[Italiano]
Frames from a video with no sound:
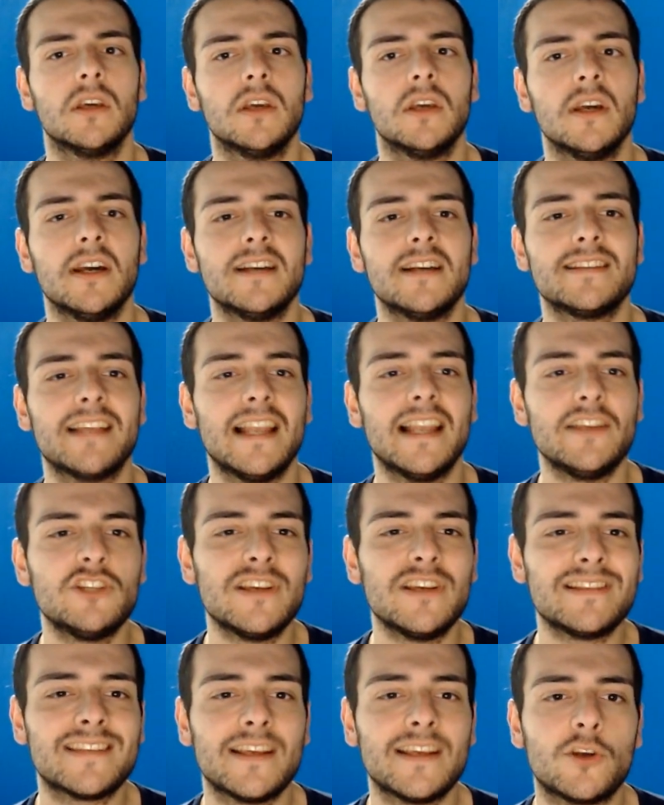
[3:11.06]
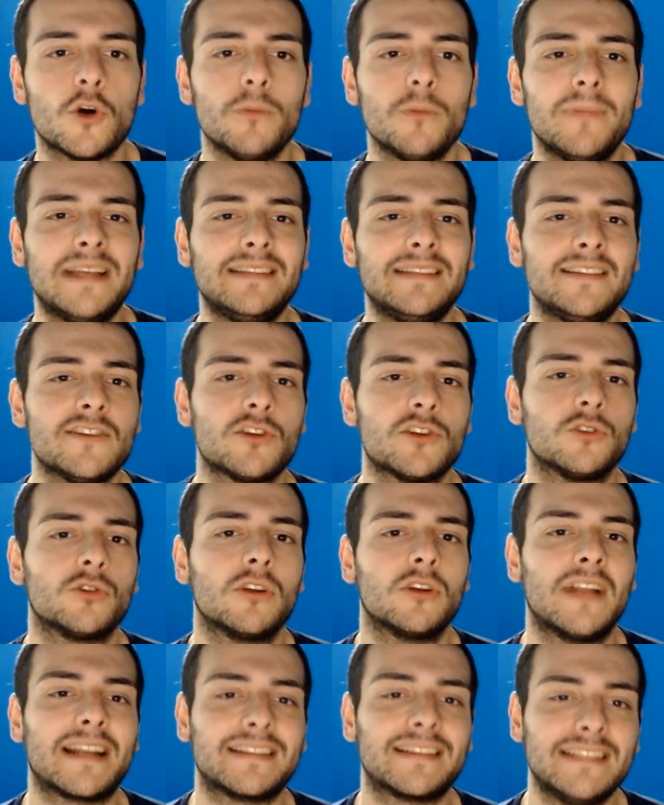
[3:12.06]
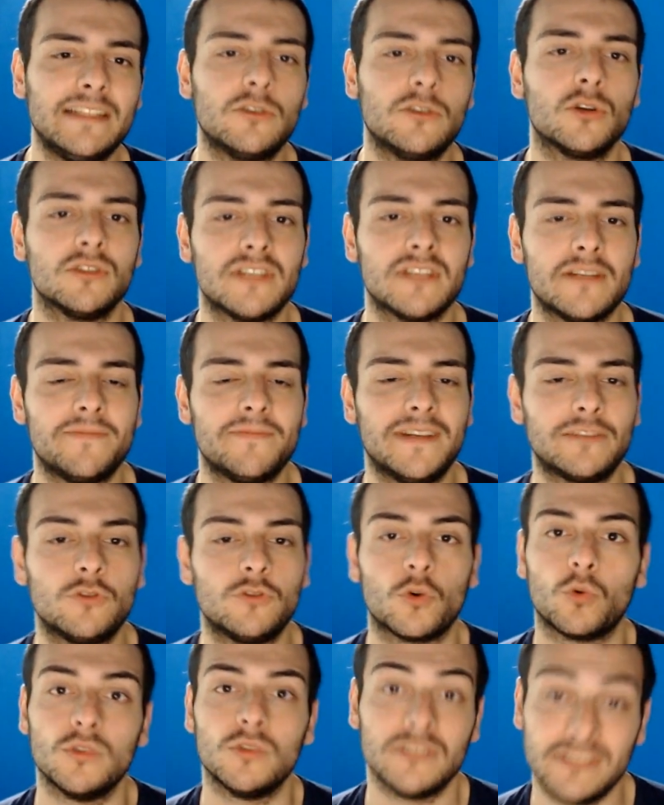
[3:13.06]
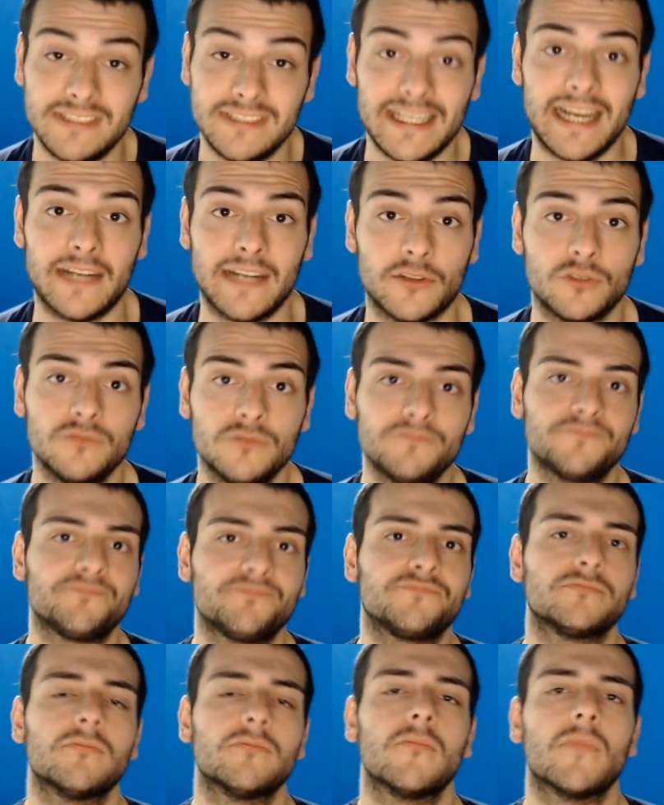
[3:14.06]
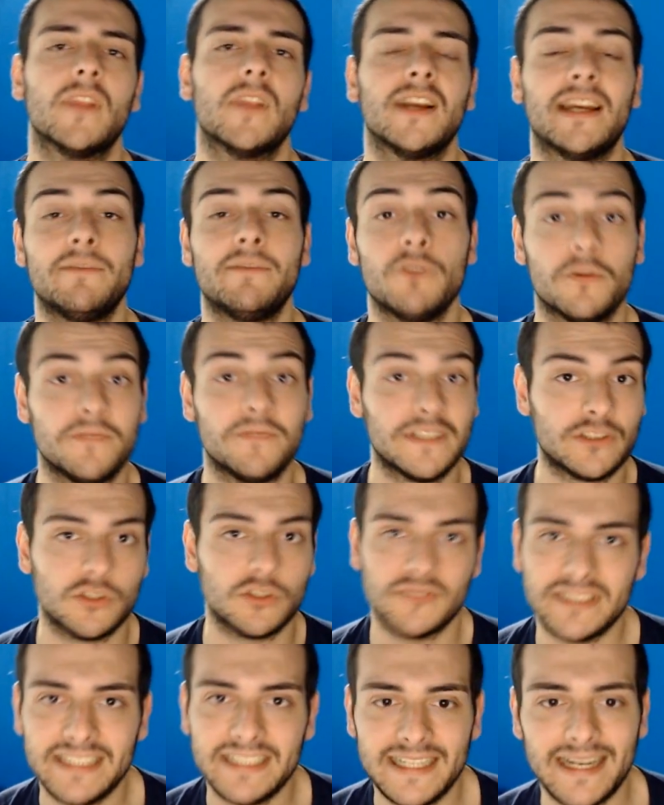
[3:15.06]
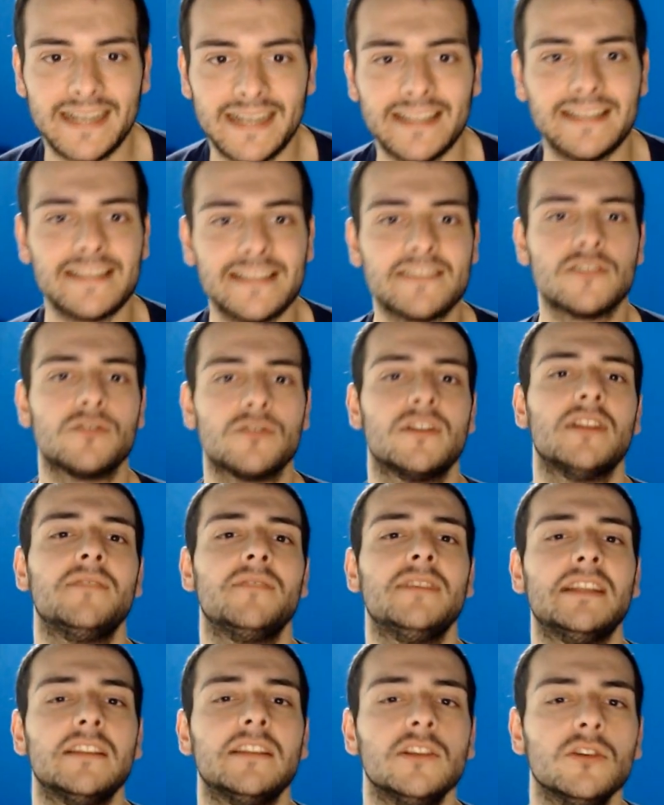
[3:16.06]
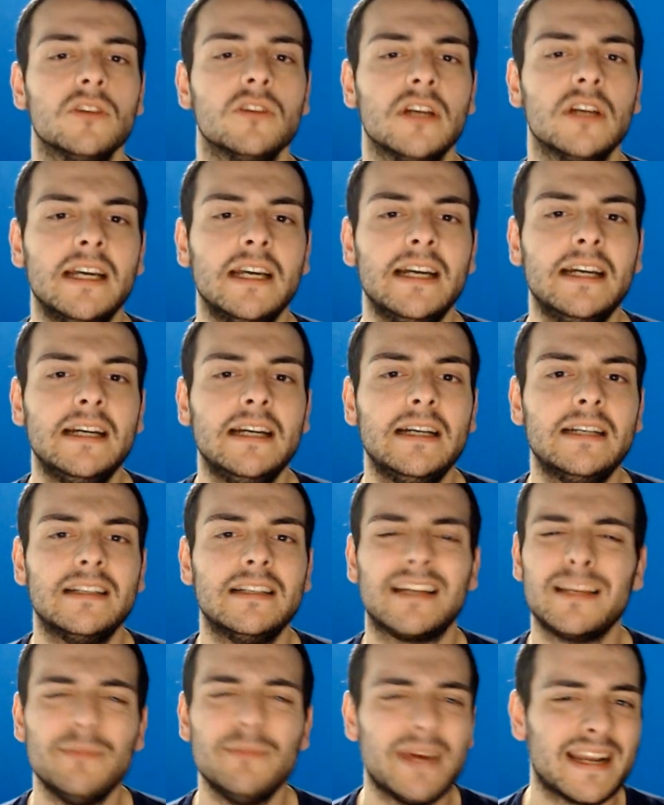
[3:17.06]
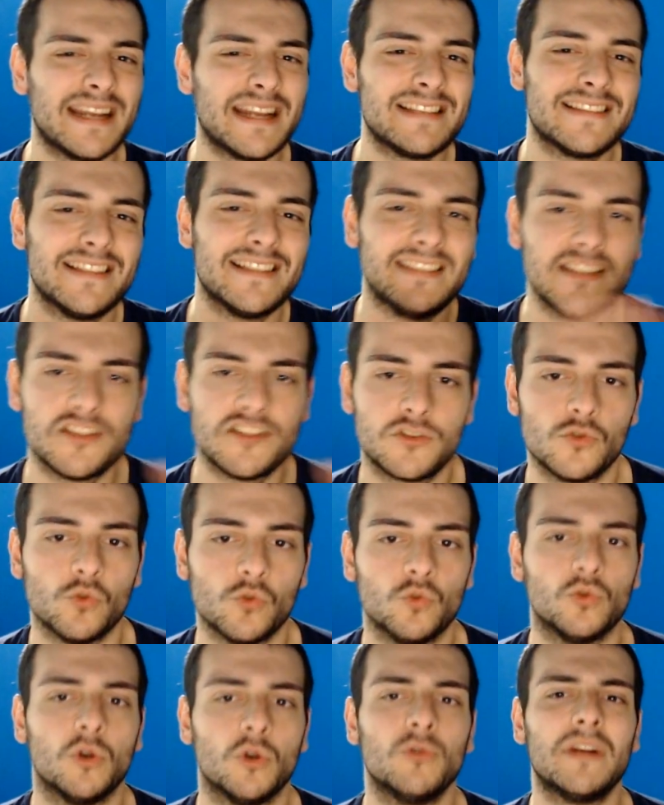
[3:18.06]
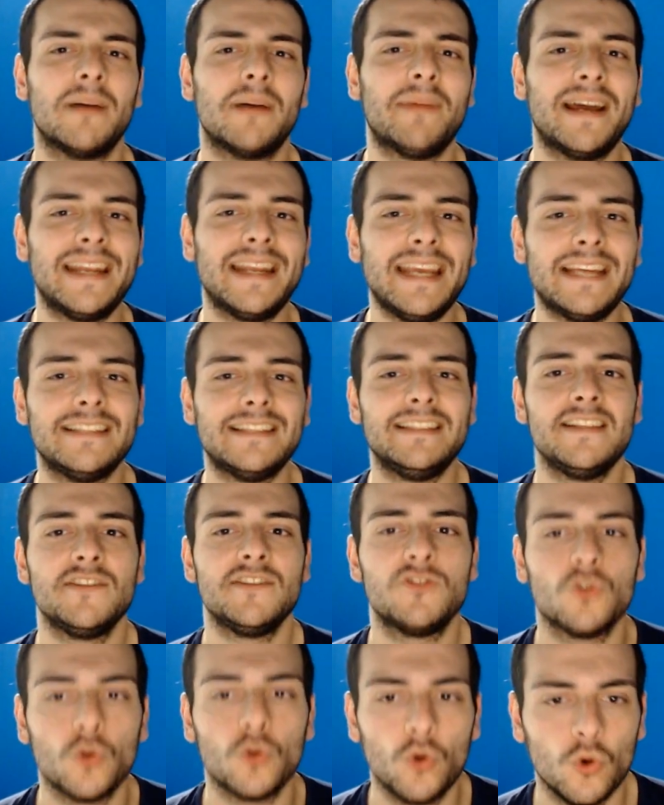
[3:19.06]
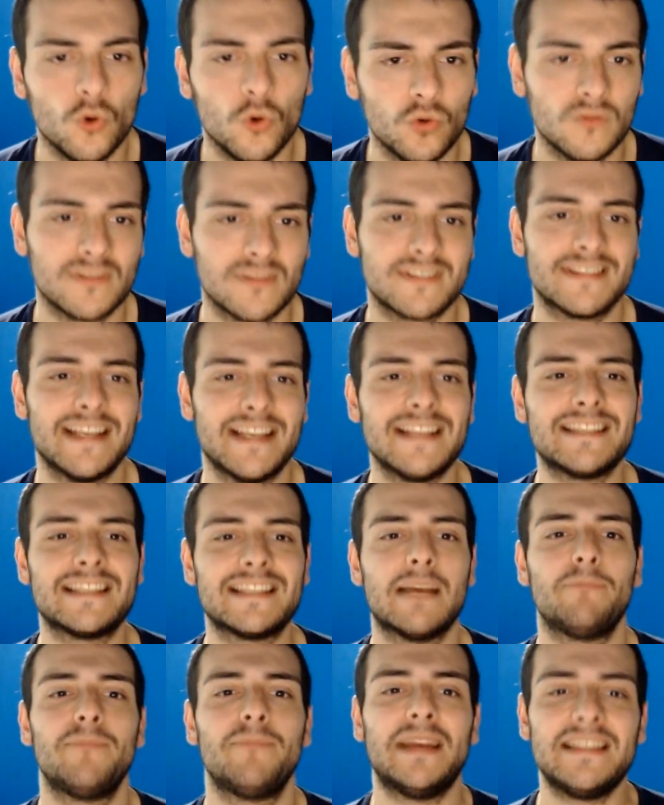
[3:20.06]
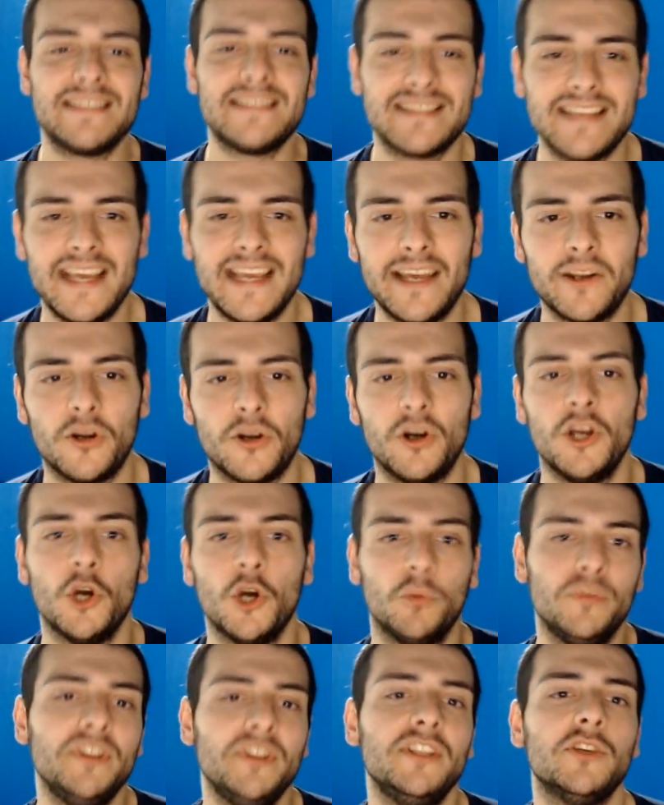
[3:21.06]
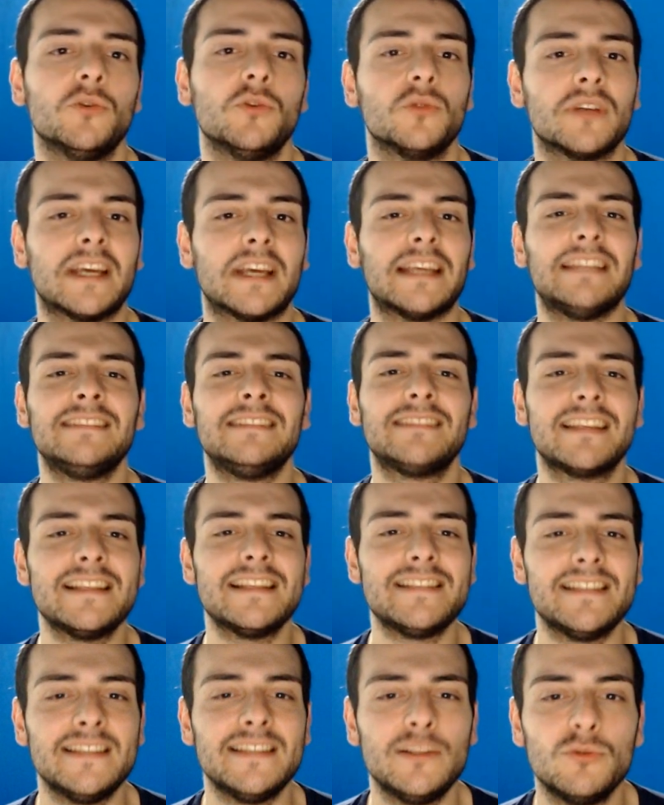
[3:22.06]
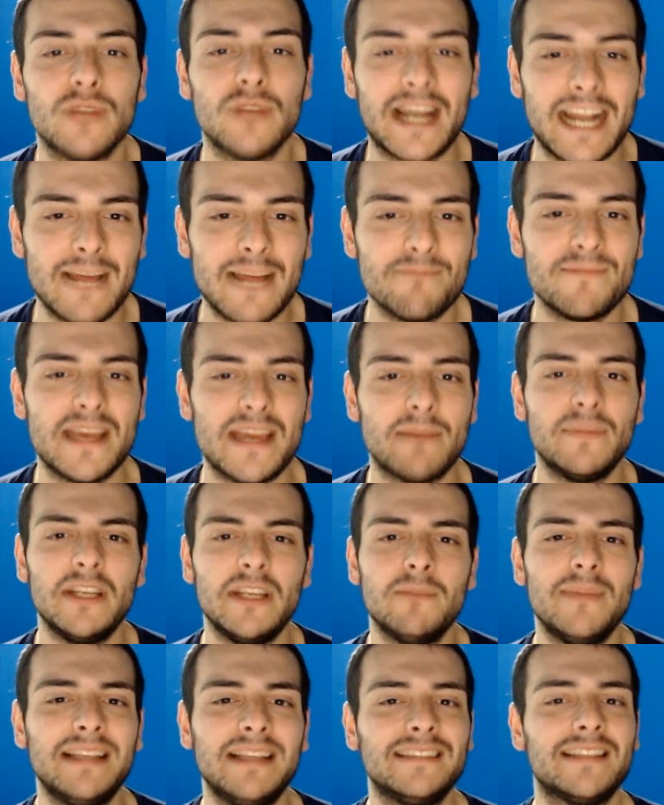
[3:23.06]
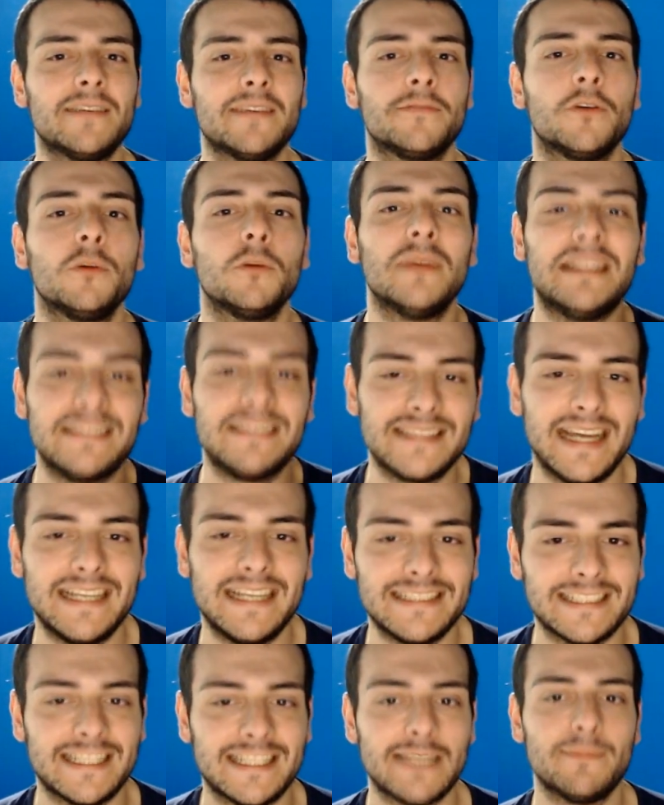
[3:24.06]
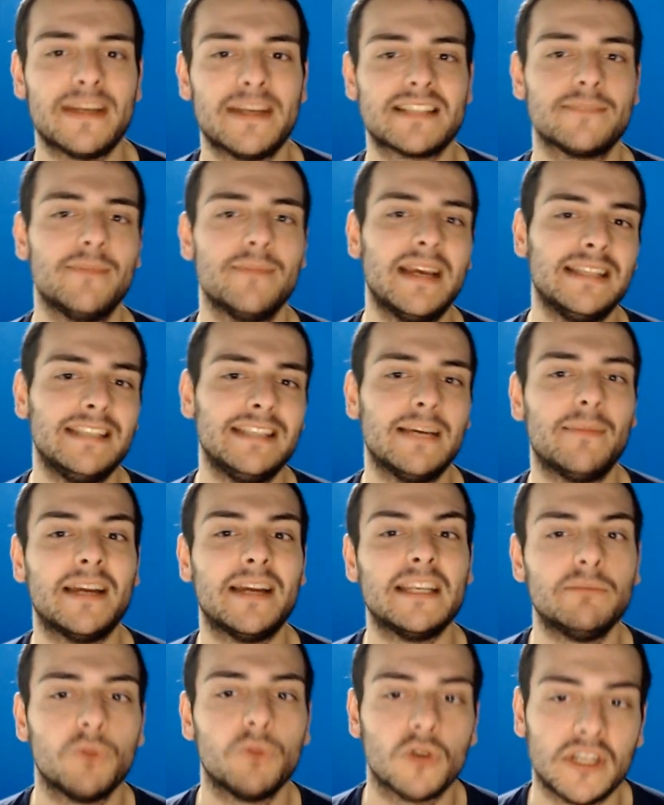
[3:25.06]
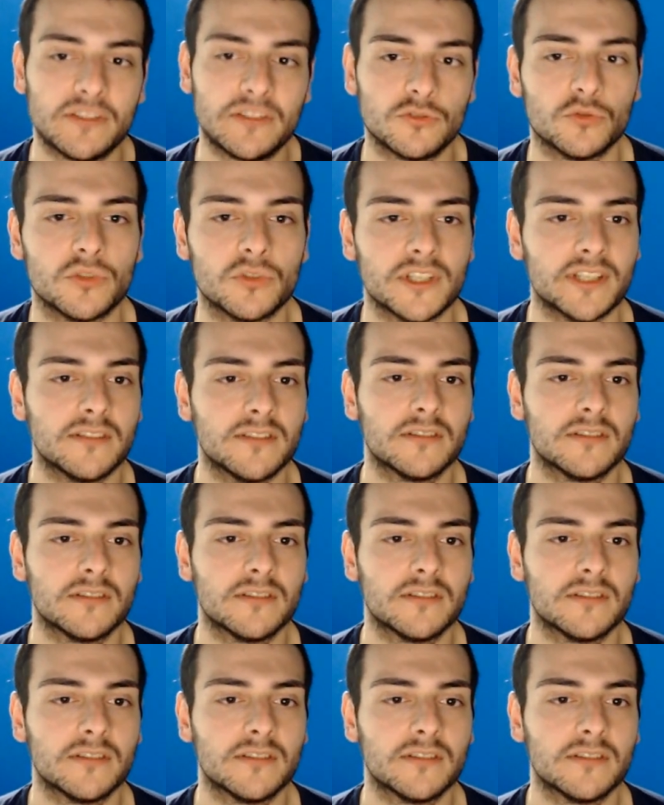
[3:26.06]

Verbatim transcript: Se leggeste i commenti sotto l'articolo del Fatto Quotidiano, che vi ho fatto vedere all'inizio del video, rimarreste di stucco, una marea di Zulu senza pensiero e opinione, intrisi di una rabbia abilmente fomentata dai mass media manipolatori,